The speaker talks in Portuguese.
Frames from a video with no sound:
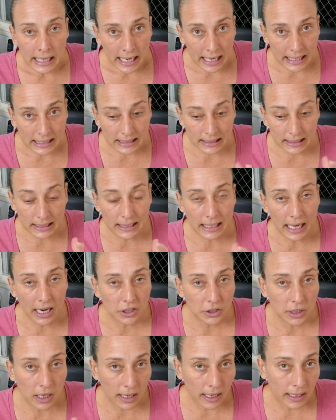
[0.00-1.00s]
Esses
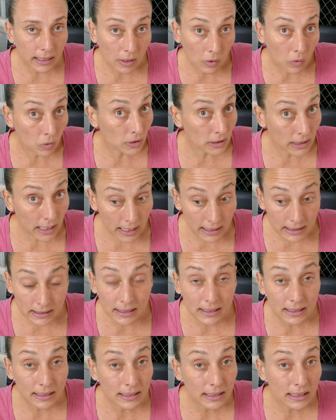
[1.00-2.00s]
sinais de alerta
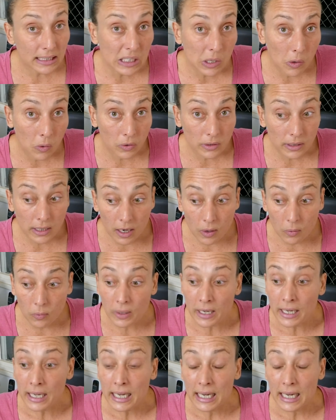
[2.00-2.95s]
acontecem sim ou não?